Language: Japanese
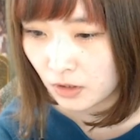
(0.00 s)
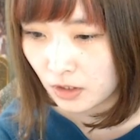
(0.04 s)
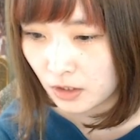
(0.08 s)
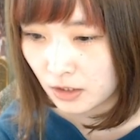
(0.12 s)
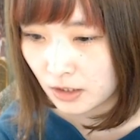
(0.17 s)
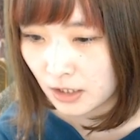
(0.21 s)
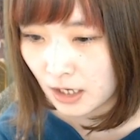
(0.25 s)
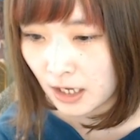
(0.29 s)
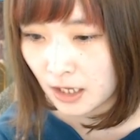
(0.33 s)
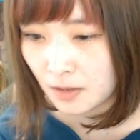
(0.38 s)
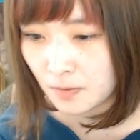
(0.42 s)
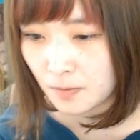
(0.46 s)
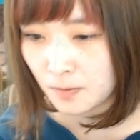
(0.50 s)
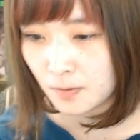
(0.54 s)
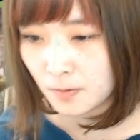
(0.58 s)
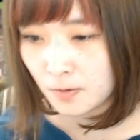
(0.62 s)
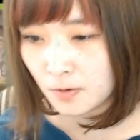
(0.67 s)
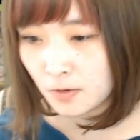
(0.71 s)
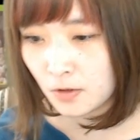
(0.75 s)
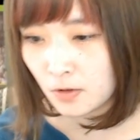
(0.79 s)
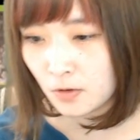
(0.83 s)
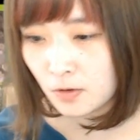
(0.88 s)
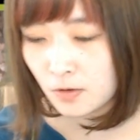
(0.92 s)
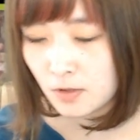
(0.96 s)
回
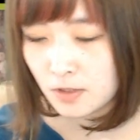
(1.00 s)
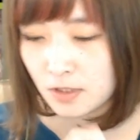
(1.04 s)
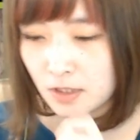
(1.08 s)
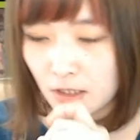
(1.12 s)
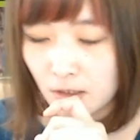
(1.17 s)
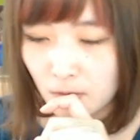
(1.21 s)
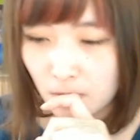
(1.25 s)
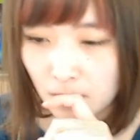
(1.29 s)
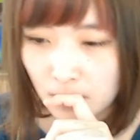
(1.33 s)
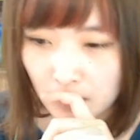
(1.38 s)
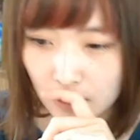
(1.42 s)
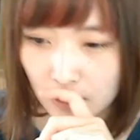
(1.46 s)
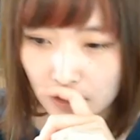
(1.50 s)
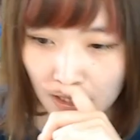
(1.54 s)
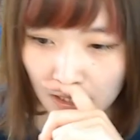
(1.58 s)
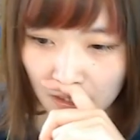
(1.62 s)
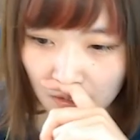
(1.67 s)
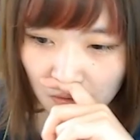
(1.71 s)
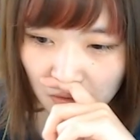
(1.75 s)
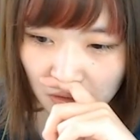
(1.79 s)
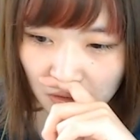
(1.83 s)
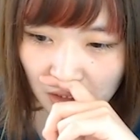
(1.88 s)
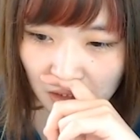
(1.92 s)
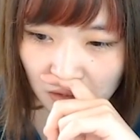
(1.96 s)
復力ゼロにな
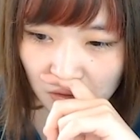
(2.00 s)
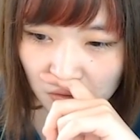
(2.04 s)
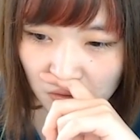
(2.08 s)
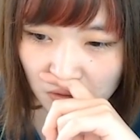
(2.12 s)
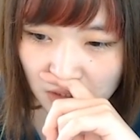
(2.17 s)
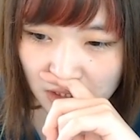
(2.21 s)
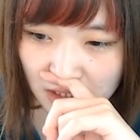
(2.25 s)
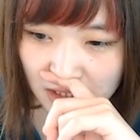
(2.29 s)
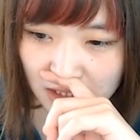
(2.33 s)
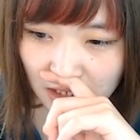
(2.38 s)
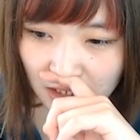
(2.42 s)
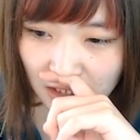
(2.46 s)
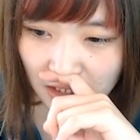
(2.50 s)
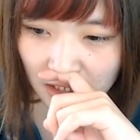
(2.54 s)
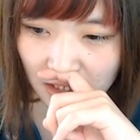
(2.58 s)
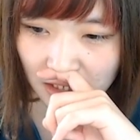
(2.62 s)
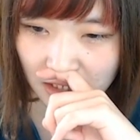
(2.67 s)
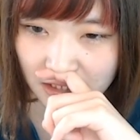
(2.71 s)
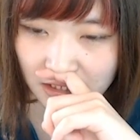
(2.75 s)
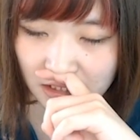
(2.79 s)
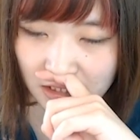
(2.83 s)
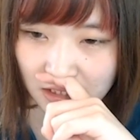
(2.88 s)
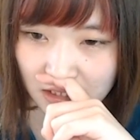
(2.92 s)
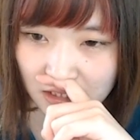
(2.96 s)
るけど左
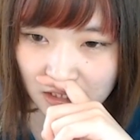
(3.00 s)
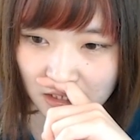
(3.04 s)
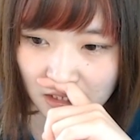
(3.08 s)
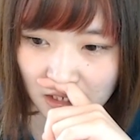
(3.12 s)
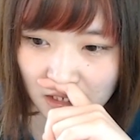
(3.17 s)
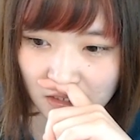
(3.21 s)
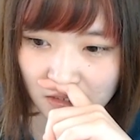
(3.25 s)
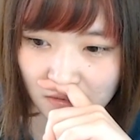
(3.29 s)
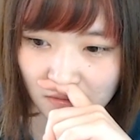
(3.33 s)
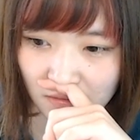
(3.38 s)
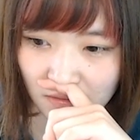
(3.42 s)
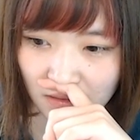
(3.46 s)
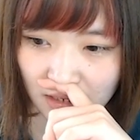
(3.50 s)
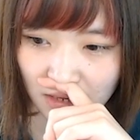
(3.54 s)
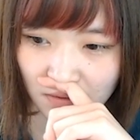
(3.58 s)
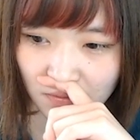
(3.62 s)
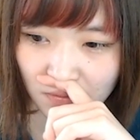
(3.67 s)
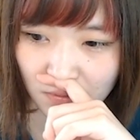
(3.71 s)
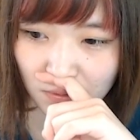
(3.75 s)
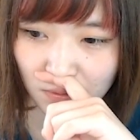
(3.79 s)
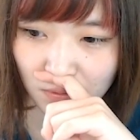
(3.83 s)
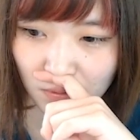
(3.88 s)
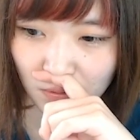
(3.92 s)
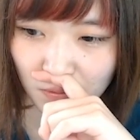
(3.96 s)
端1列を回
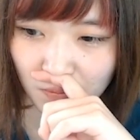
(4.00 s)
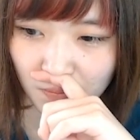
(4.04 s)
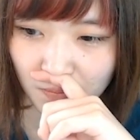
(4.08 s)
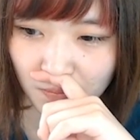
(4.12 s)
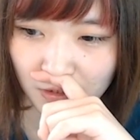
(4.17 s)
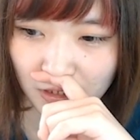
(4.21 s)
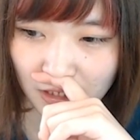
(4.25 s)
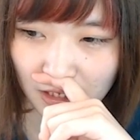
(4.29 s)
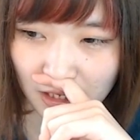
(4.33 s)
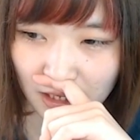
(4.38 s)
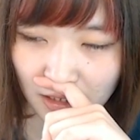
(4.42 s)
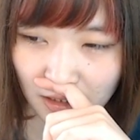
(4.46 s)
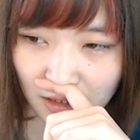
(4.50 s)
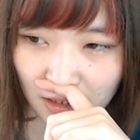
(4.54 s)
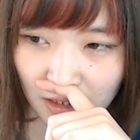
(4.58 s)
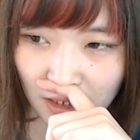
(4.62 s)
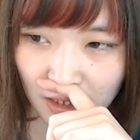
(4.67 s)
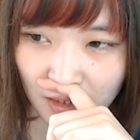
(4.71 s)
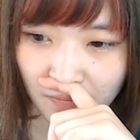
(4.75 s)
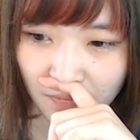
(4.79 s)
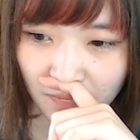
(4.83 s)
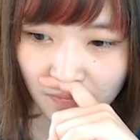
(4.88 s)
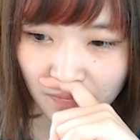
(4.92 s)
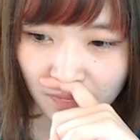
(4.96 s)
復ドロップに変化
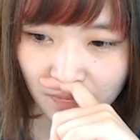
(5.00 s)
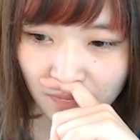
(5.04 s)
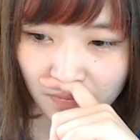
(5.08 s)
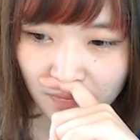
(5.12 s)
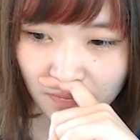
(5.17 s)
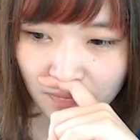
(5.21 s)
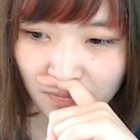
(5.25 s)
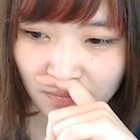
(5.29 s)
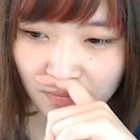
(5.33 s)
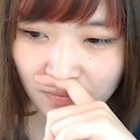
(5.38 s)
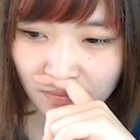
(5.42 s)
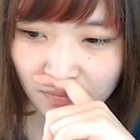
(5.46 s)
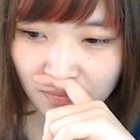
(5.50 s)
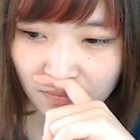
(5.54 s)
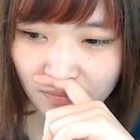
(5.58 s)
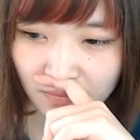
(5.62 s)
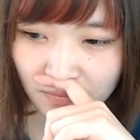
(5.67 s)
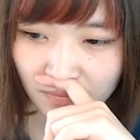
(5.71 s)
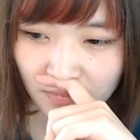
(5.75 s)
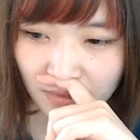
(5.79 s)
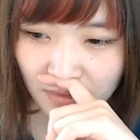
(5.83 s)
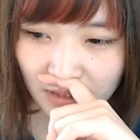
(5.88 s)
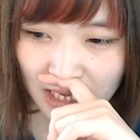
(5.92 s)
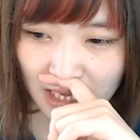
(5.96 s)

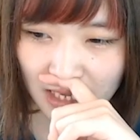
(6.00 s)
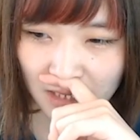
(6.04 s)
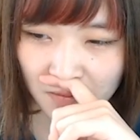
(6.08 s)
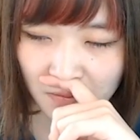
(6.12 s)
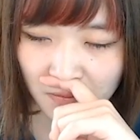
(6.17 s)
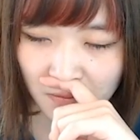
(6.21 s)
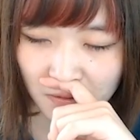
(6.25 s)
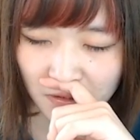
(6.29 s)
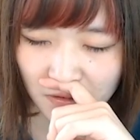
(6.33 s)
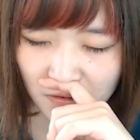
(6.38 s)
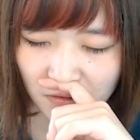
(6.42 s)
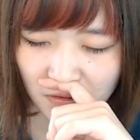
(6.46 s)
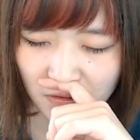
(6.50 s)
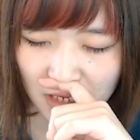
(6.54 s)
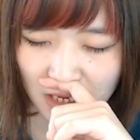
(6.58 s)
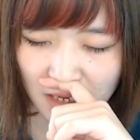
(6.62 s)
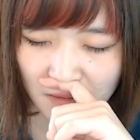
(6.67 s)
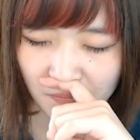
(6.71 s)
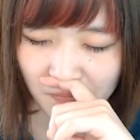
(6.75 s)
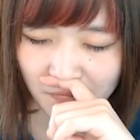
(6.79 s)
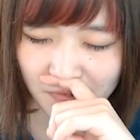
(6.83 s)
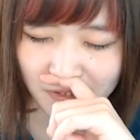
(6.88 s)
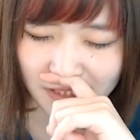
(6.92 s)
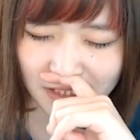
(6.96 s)
回復力
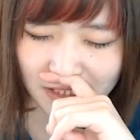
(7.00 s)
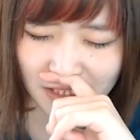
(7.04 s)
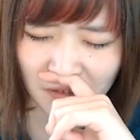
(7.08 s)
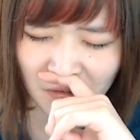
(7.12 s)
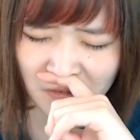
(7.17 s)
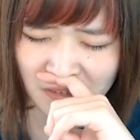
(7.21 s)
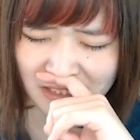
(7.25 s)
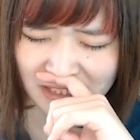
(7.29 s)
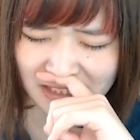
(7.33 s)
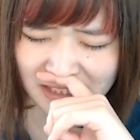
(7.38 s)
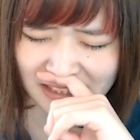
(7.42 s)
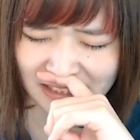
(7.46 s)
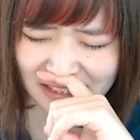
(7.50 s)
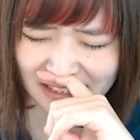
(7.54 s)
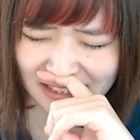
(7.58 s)
アップしてほしい